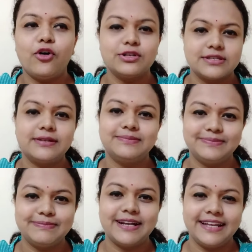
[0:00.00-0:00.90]
অসম
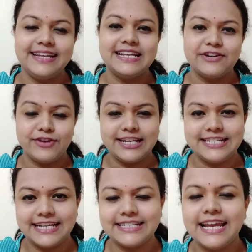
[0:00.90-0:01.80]
মানে
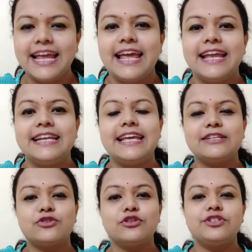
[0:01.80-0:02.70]
ইনগ্রিডিয়েন্ট
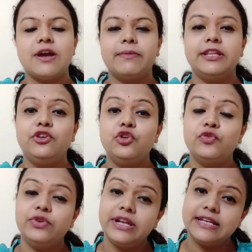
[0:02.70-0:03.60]
নেক্সট হচ্ছে আমাদের
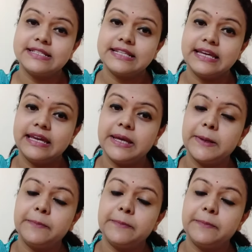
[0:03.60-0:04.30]
ইউভি রেস থেকে